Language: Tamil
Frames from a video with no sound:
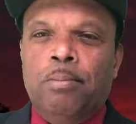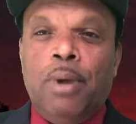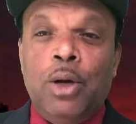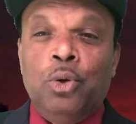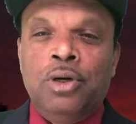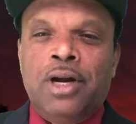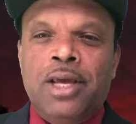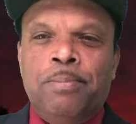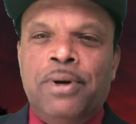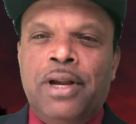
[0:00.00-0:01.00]
பலூன்களை
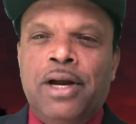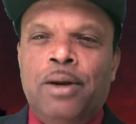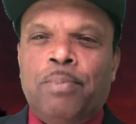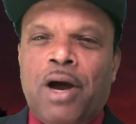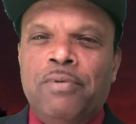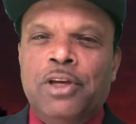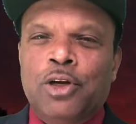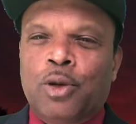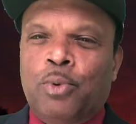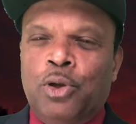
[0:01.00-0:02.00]
பிள்ளைகள்
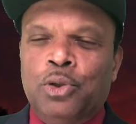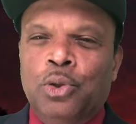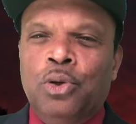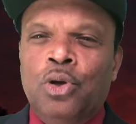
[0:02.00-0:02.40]
பாவிக்கின்ற பொழுது